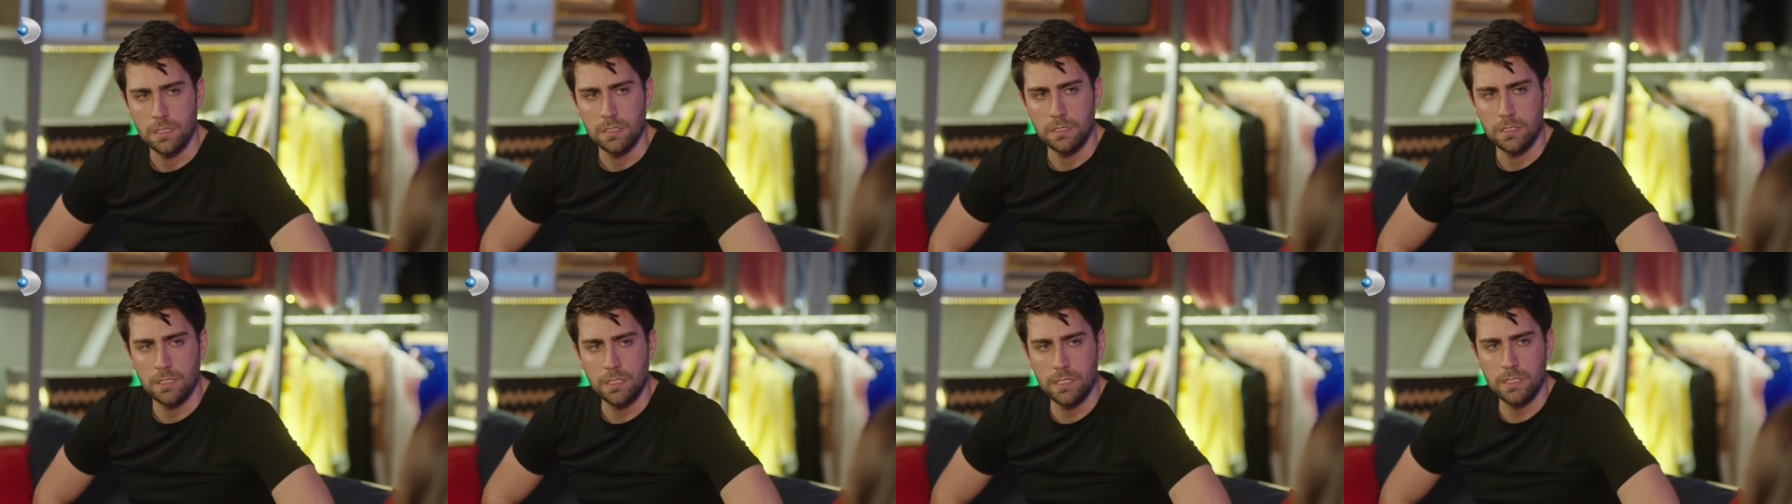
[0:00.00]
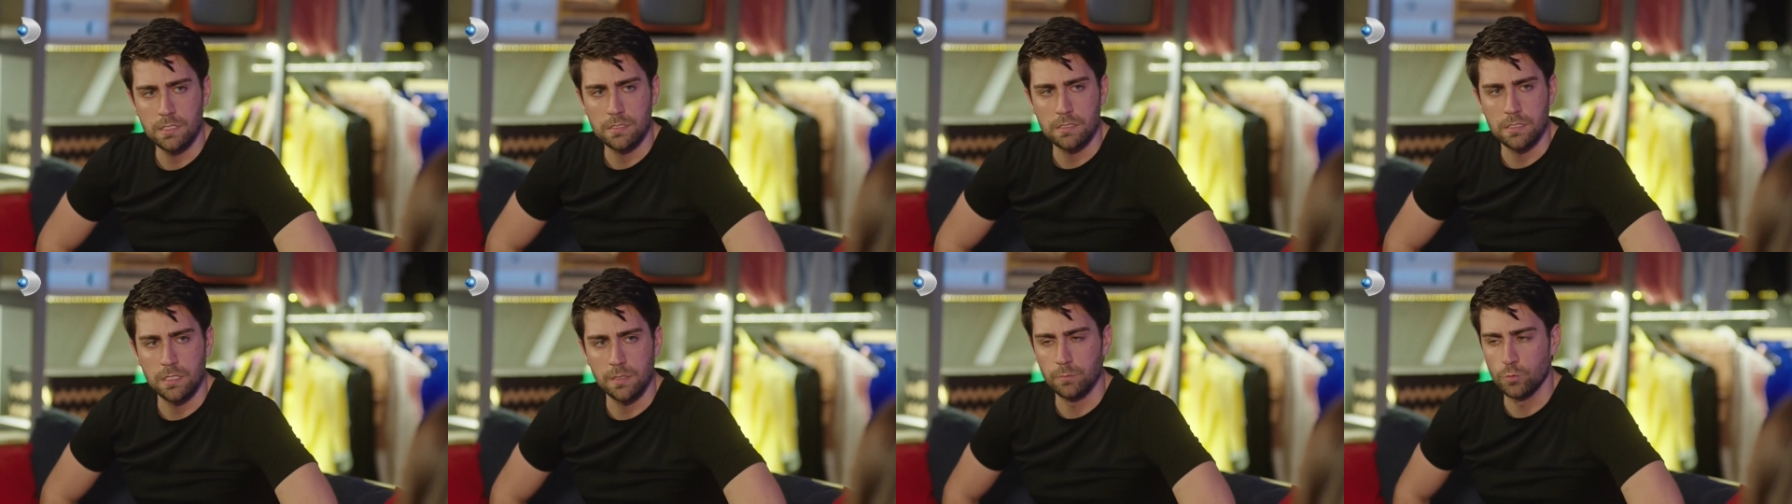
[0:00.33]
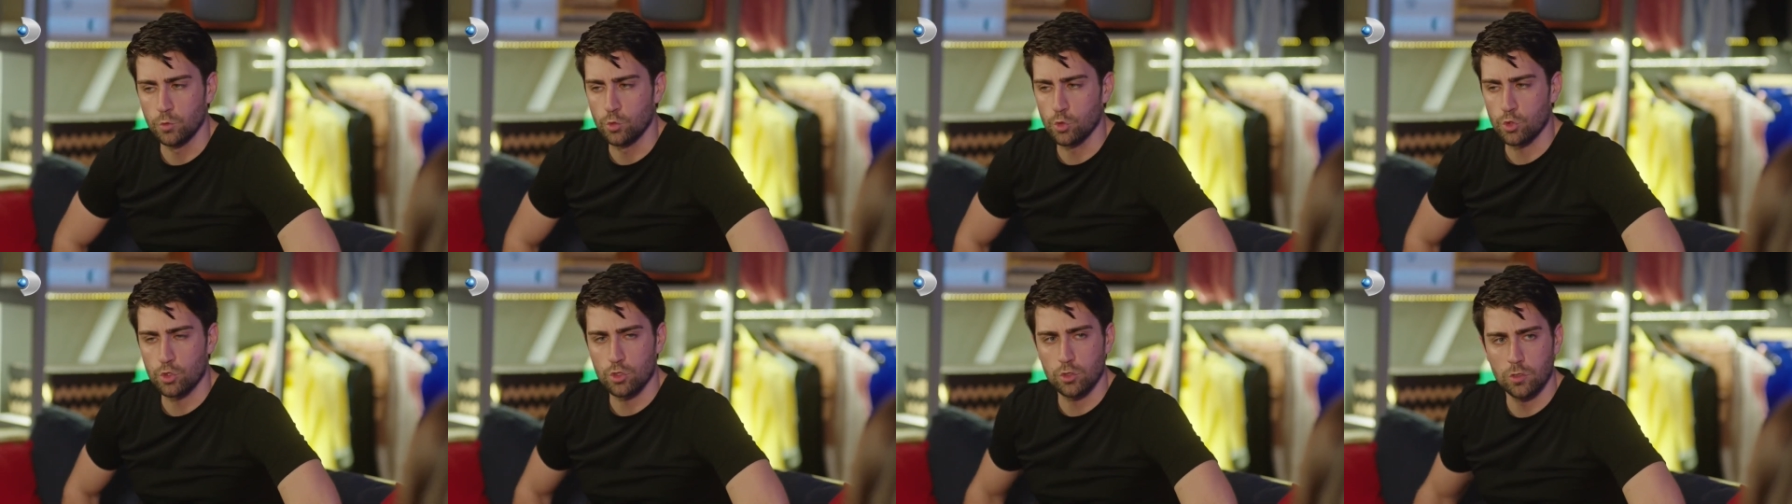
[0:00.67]
Seni niye
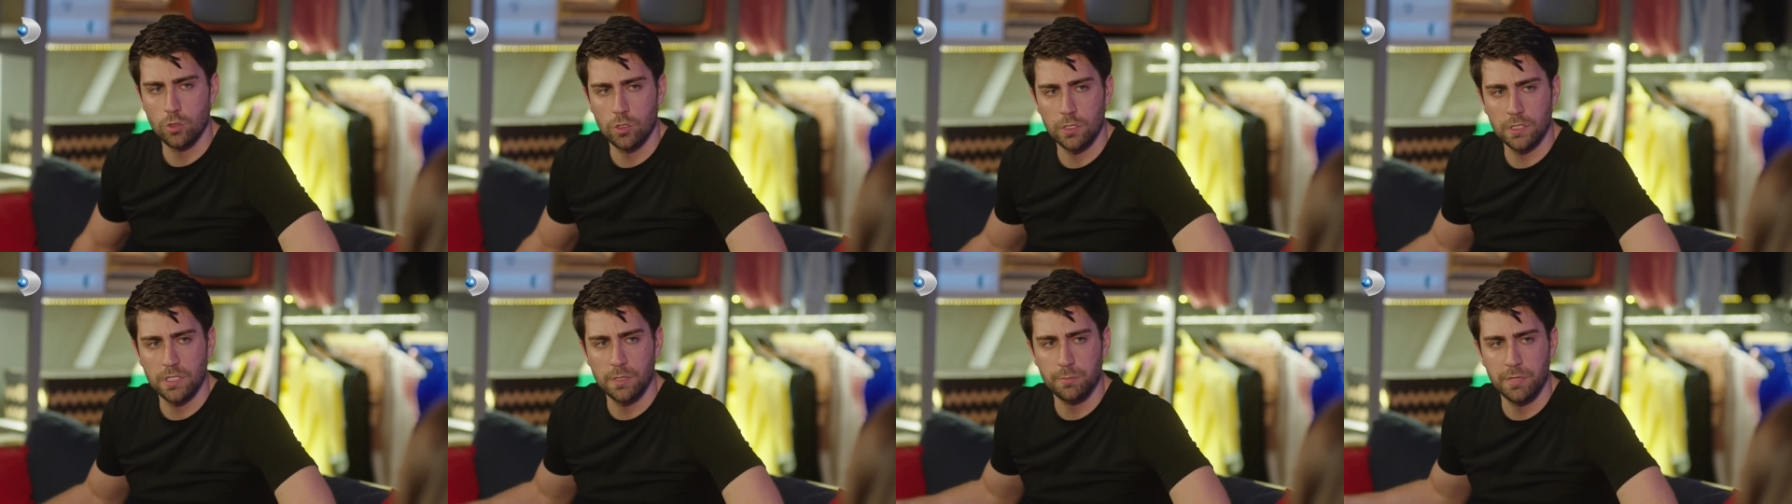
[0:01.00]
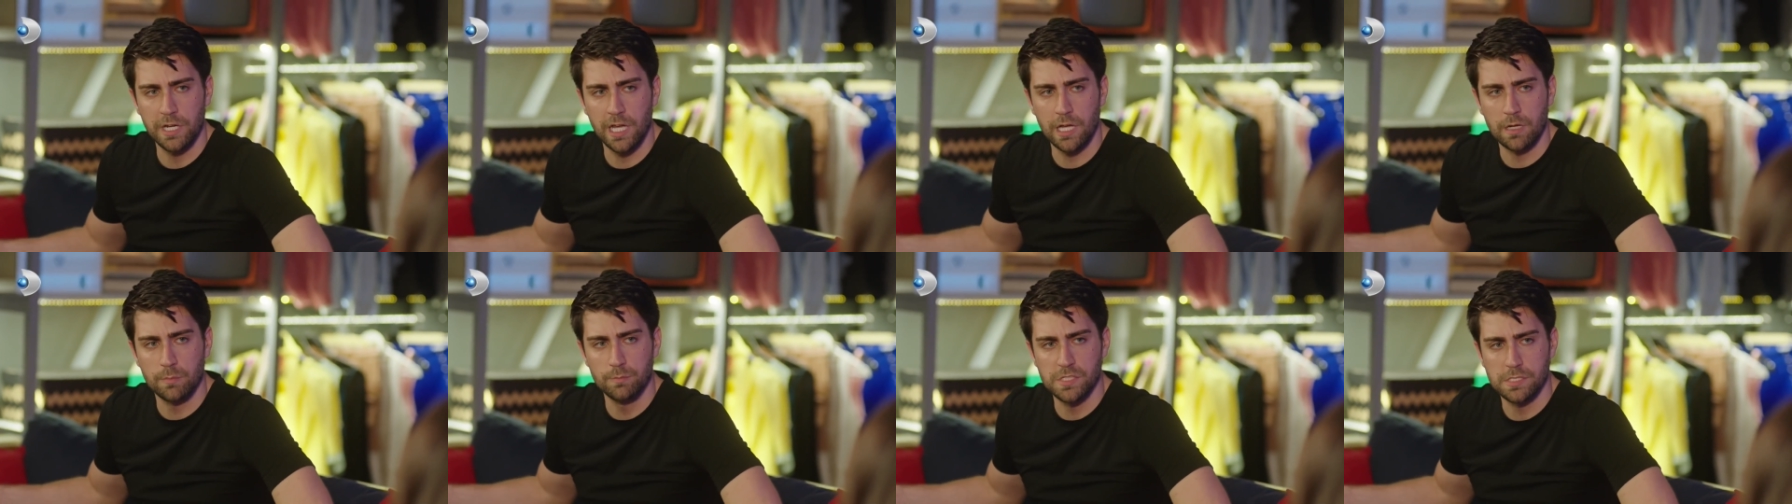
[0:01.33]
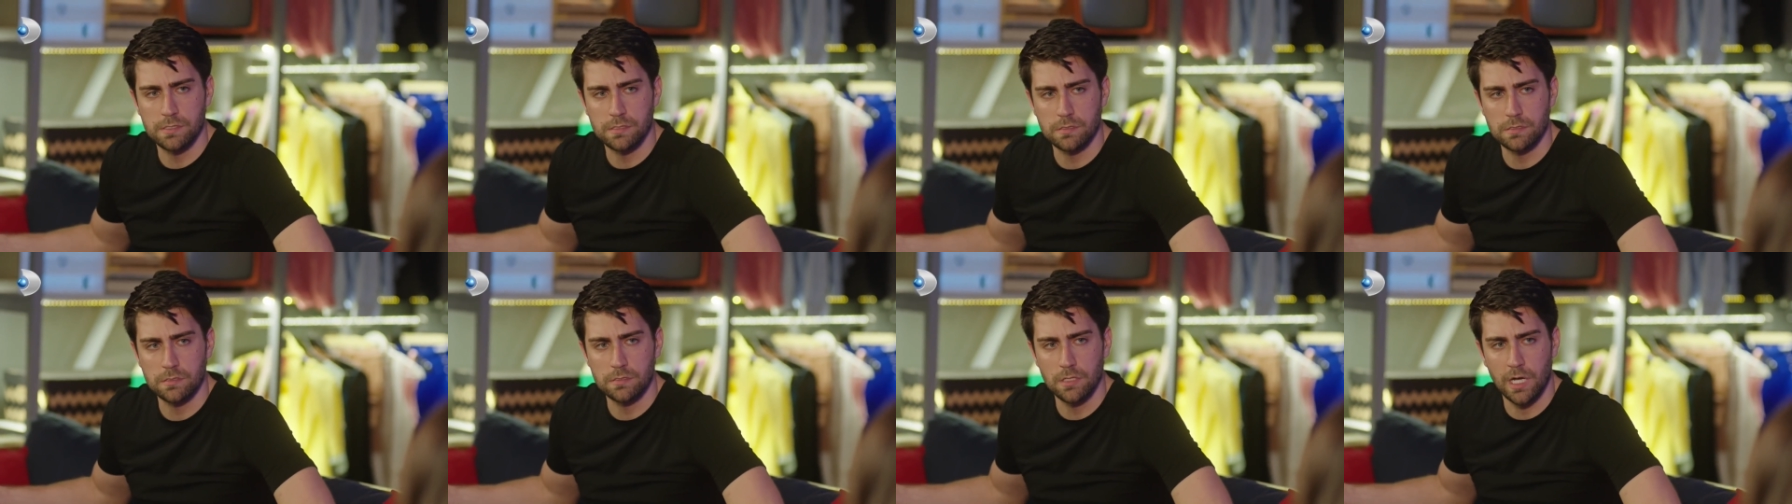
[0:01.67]
izleyeyim? Duşunu orada
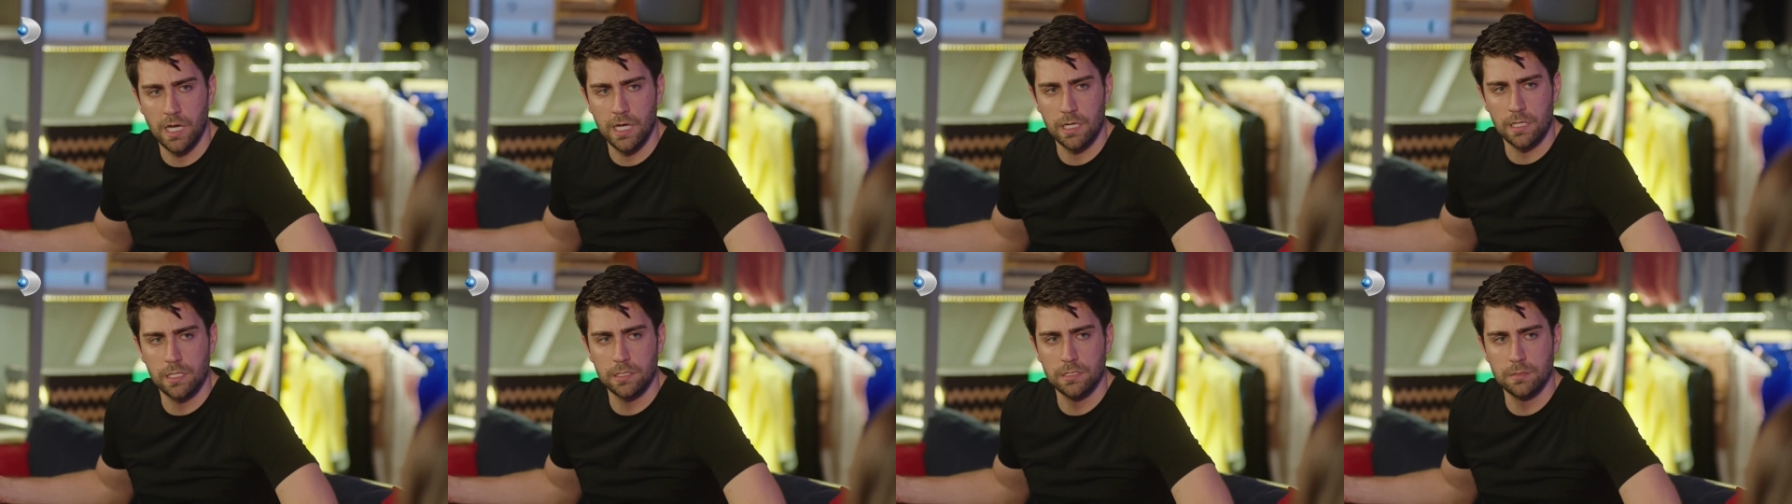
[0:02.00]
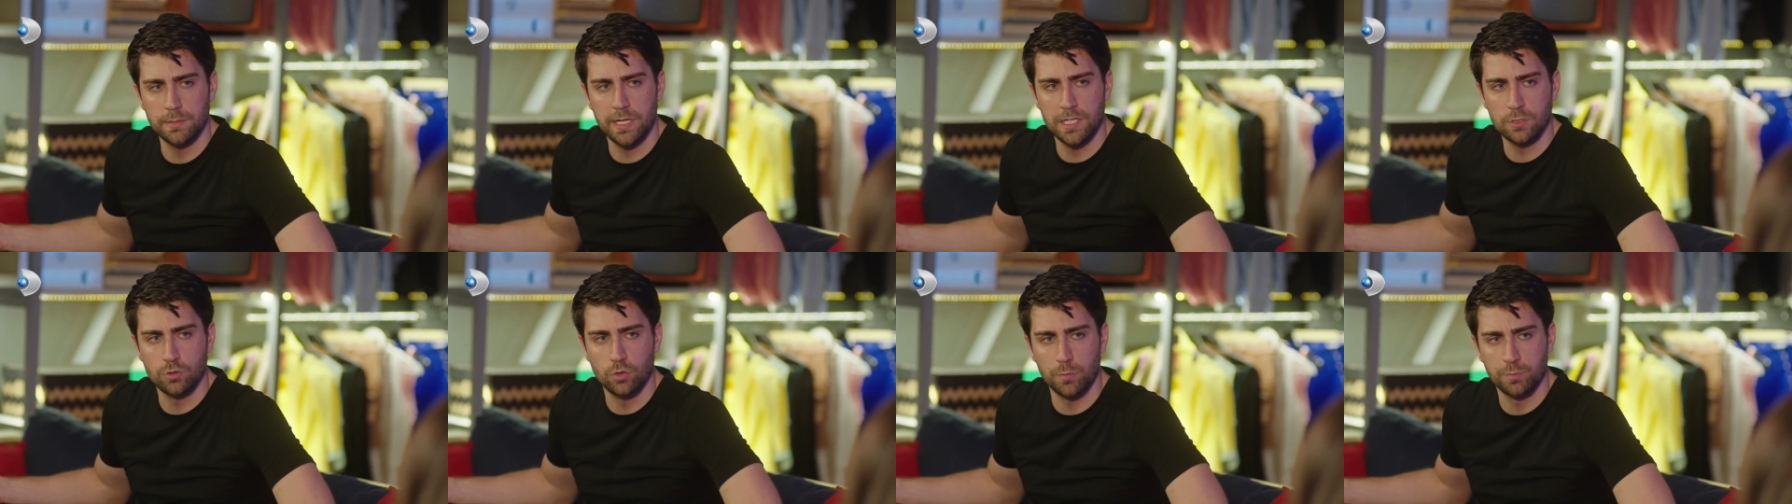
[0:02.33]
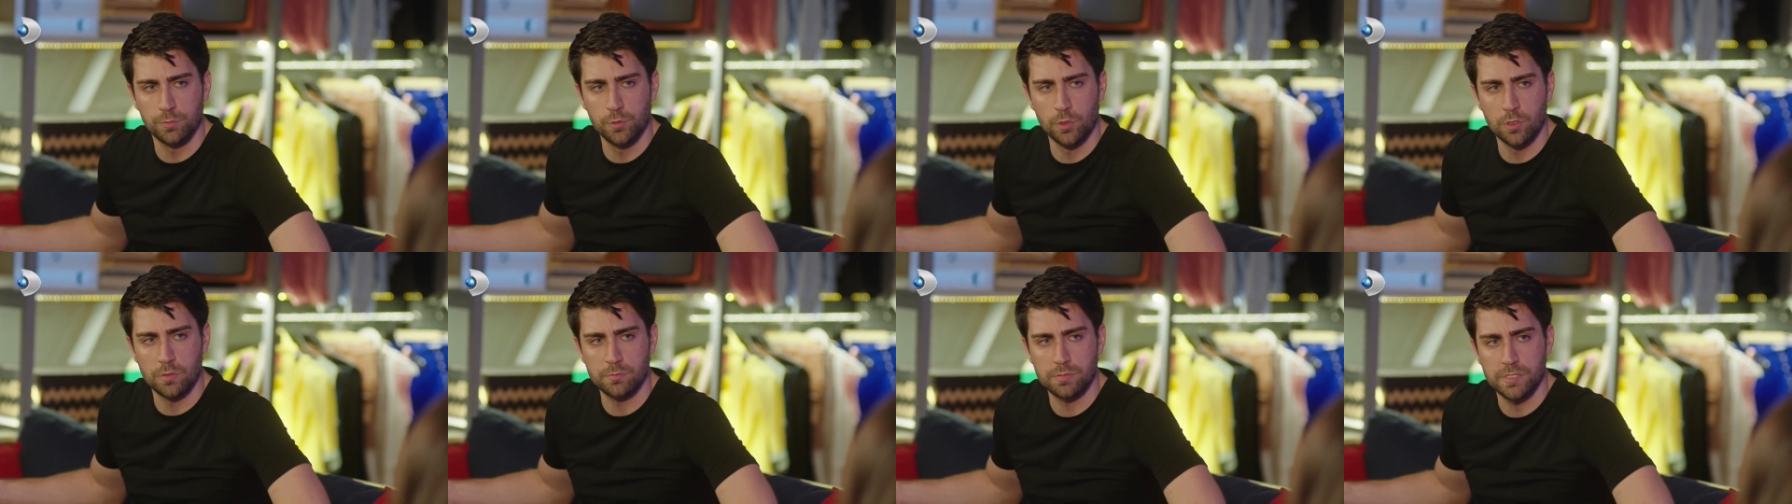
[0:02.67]
bırakmışsın. Arkanı ben
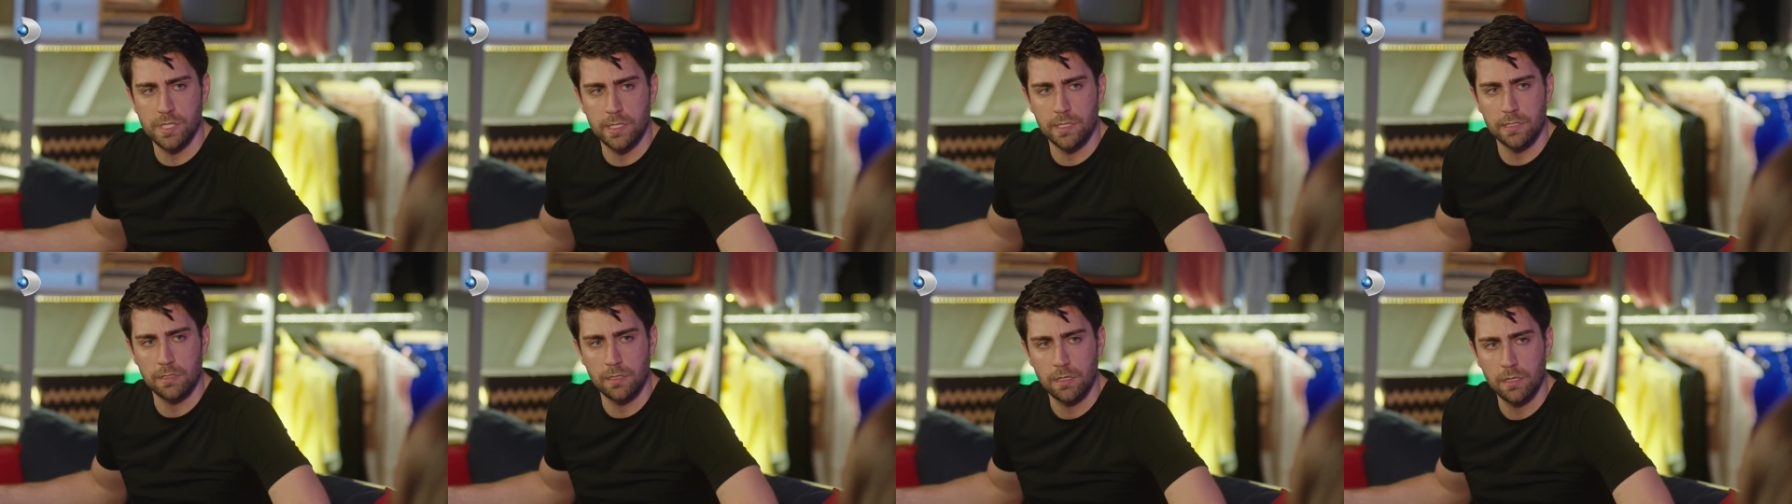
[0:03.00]
topluyorum senin.